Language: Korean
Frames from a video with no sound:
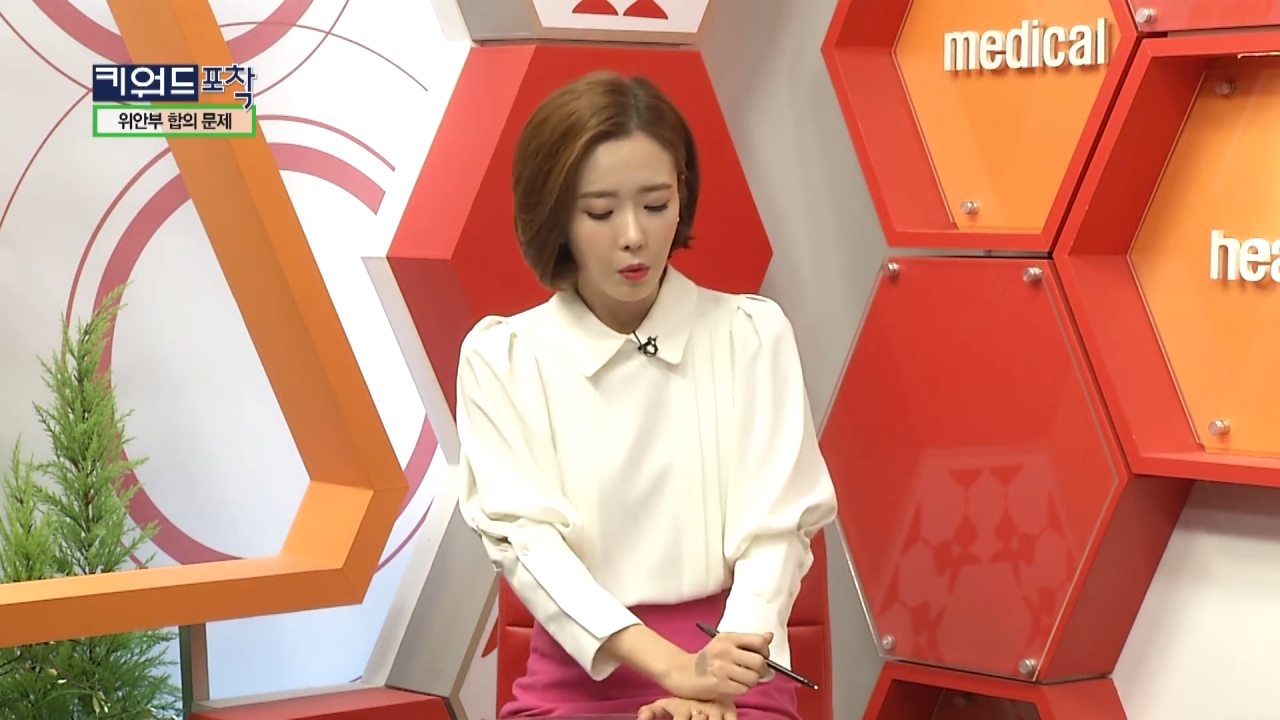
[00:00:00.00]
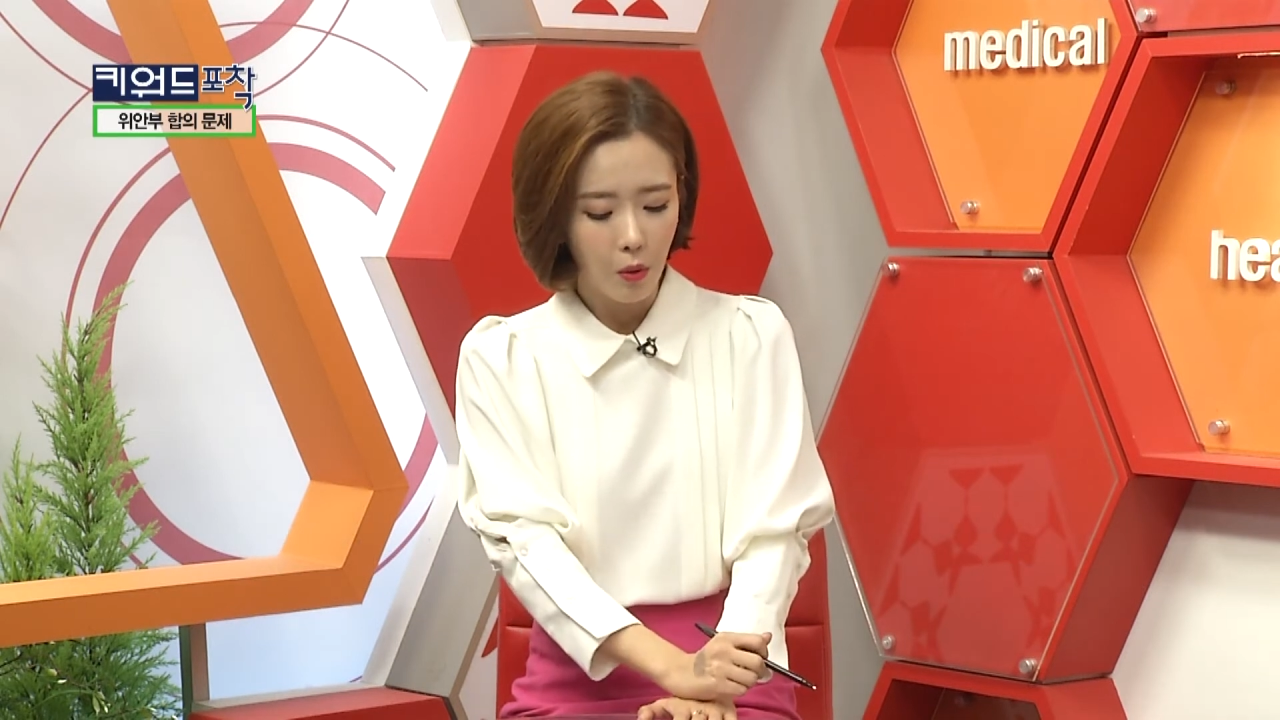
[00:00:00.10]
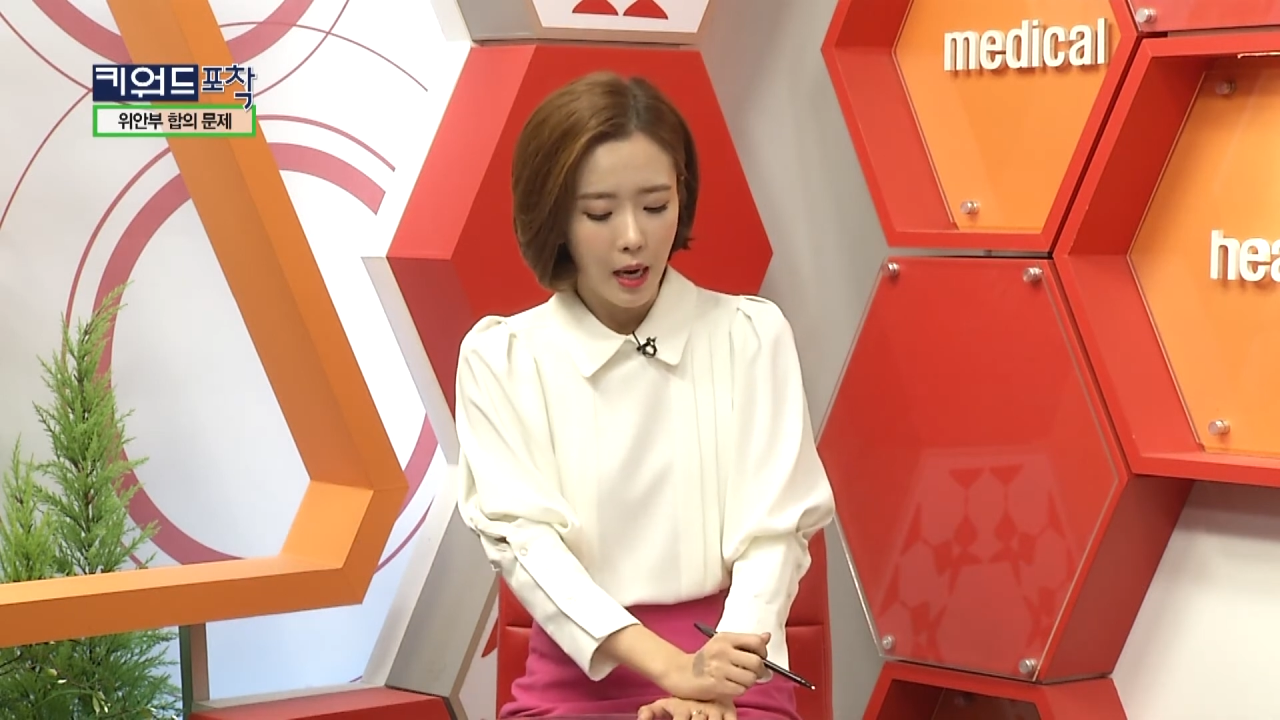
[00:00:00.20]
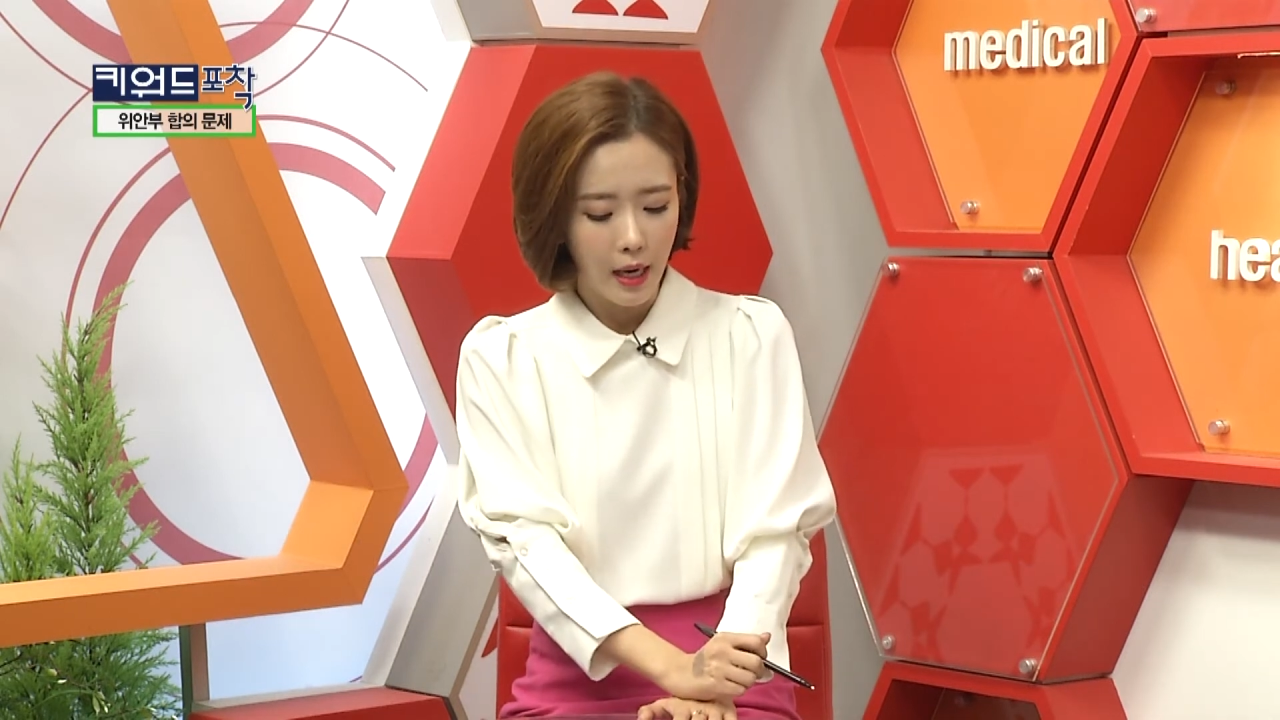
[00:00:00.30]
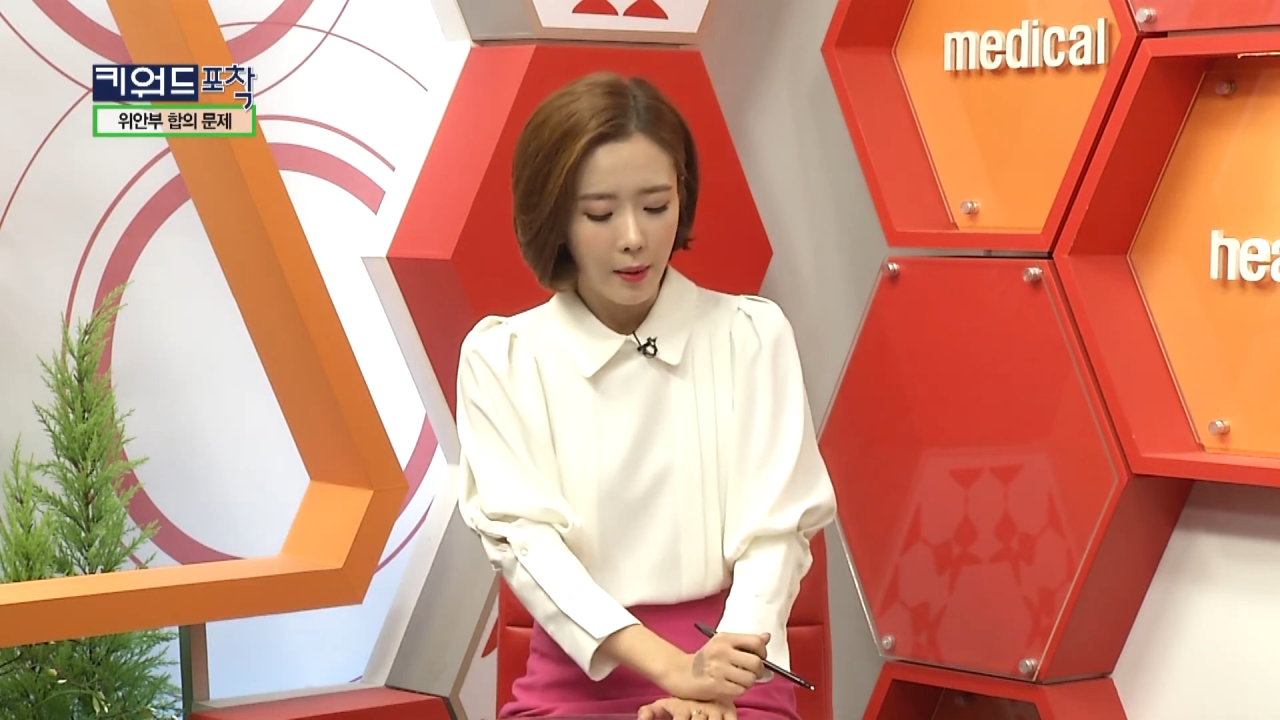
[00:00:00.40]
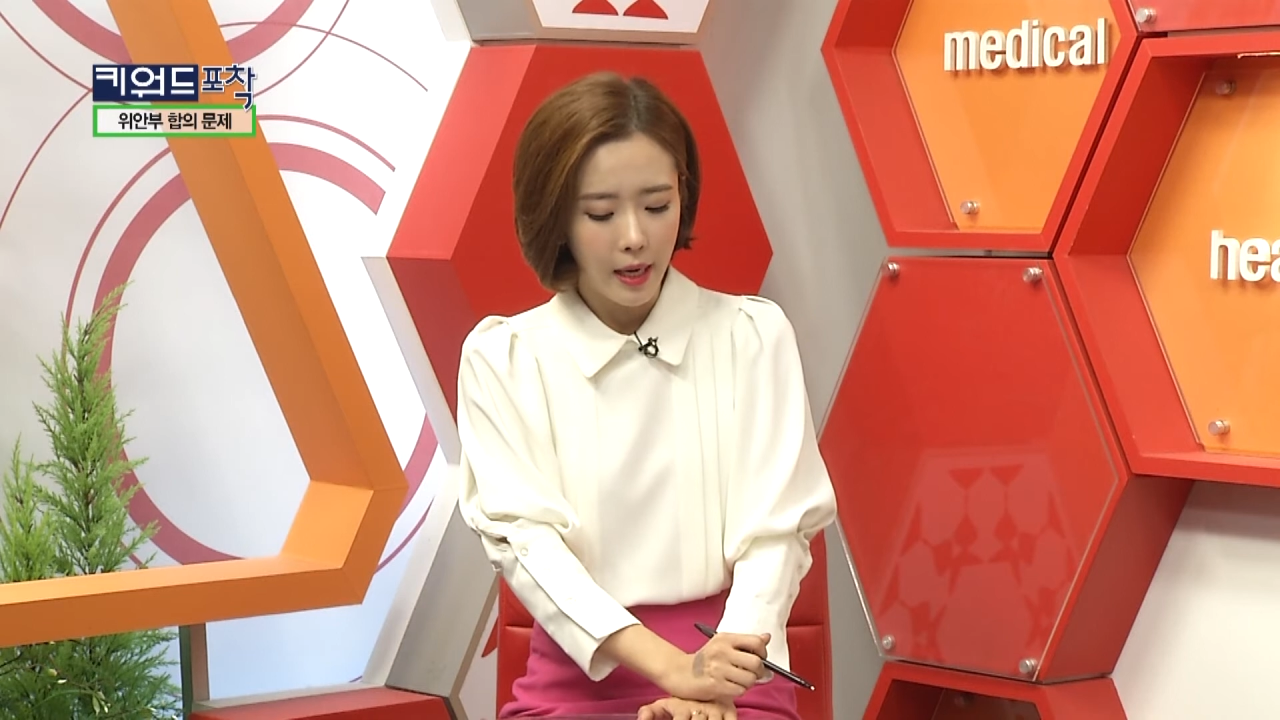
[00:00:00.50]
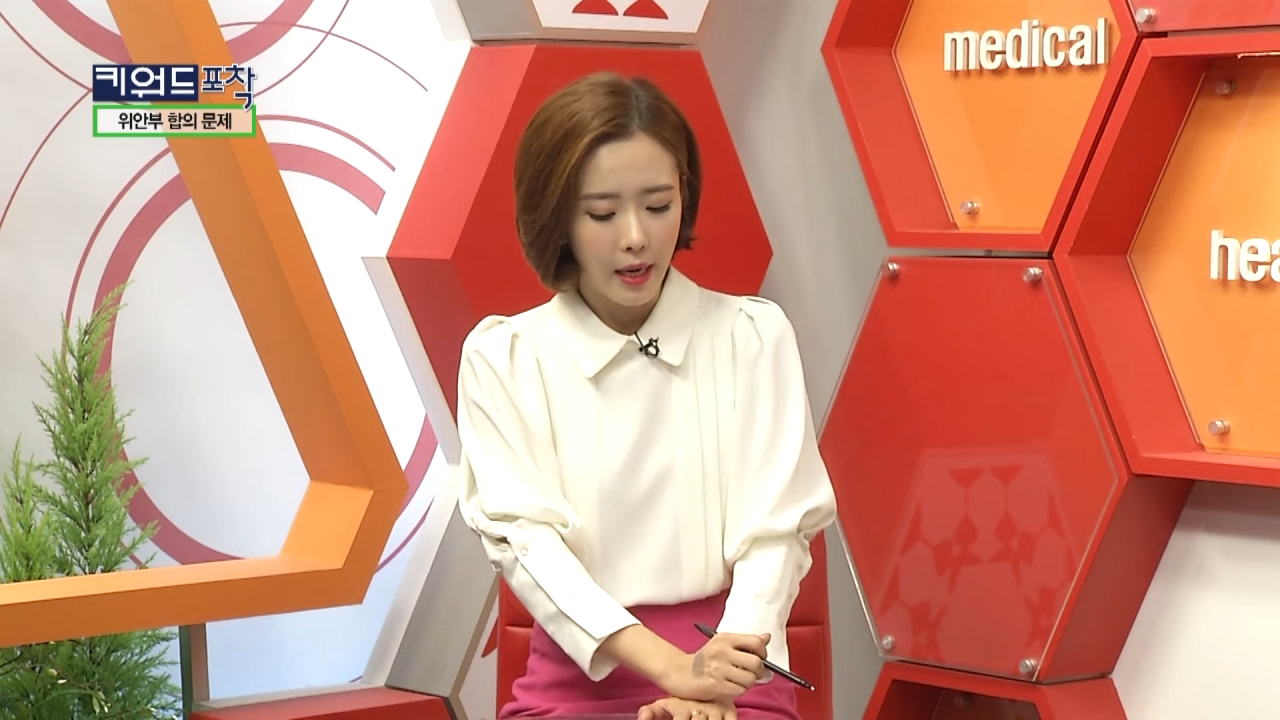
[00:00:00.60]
또 알아봐야